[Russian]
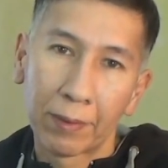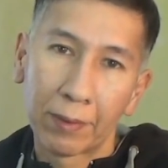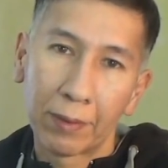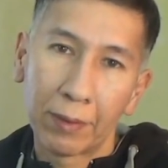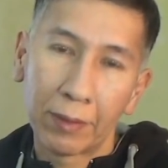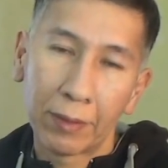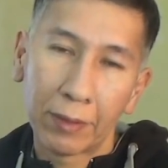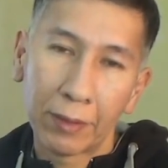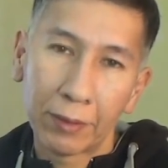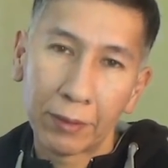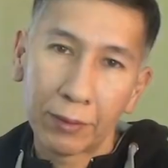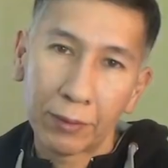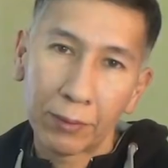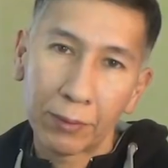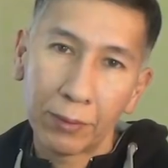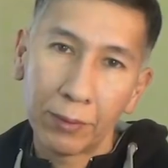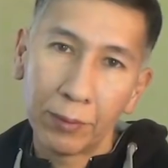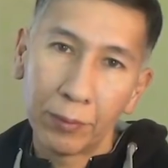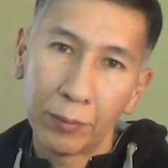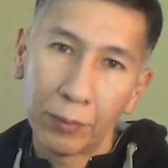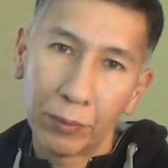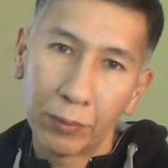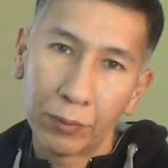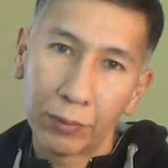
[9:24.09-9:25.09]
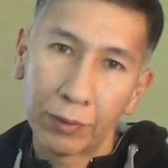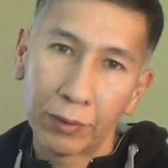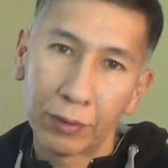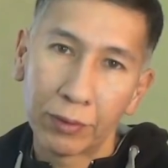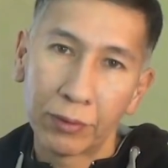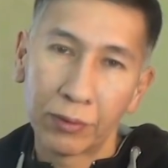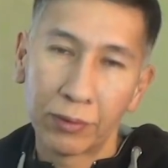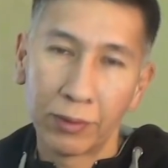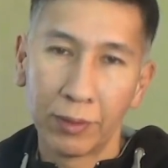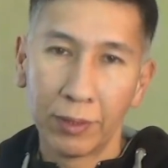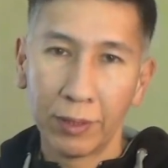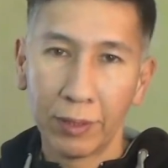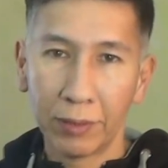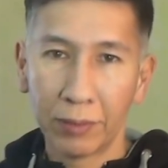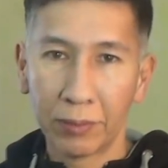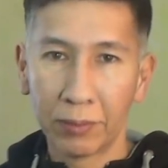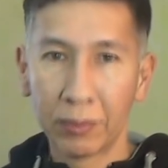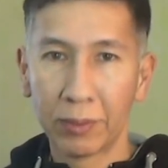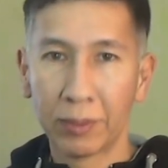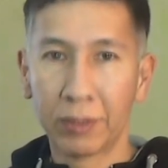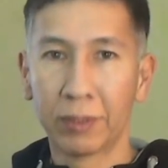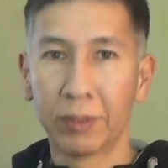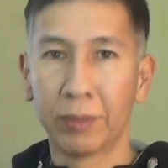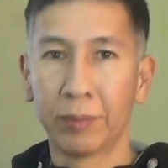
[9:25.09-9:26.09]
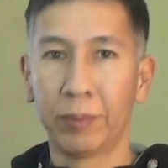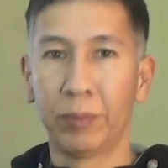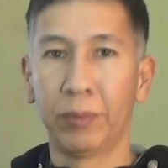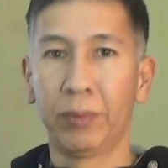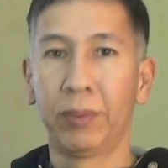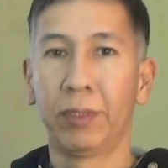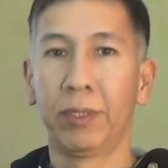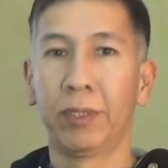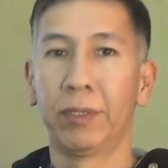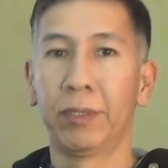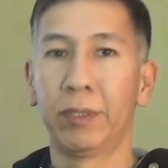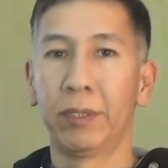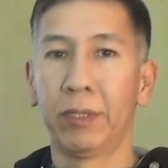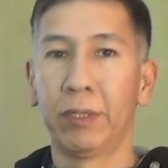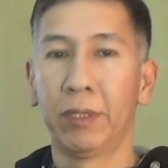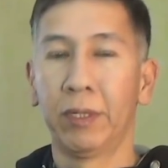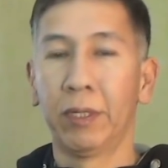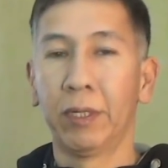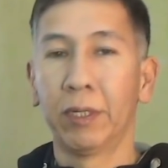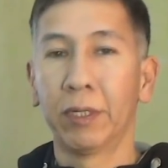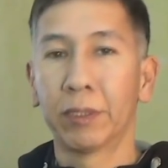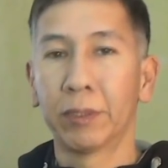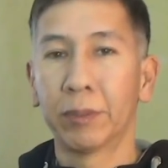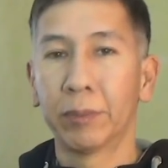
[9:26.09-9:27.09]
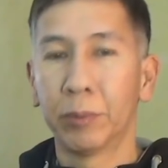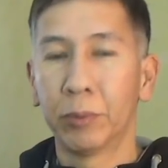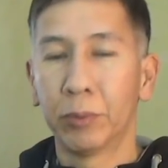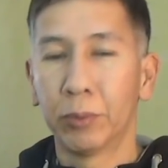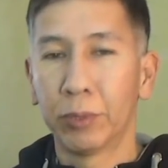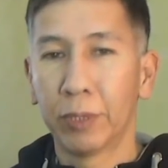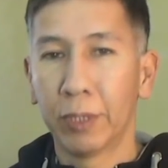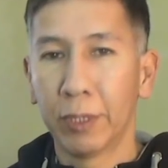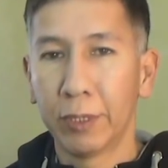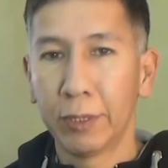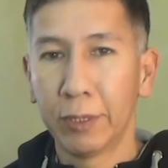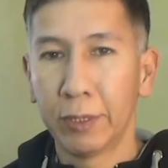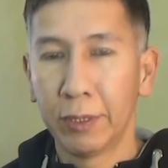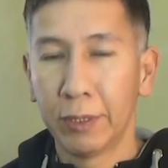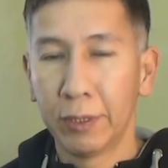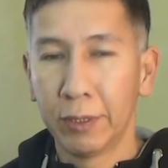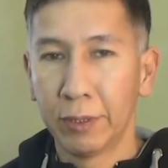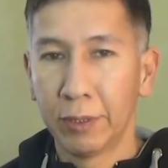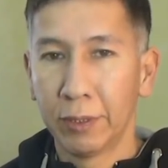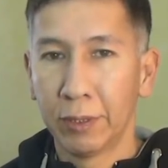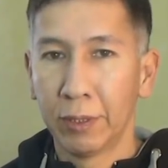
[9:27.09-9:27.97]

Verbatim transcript: А контроль могут осуществлять только наблюдатели. Наблюдатели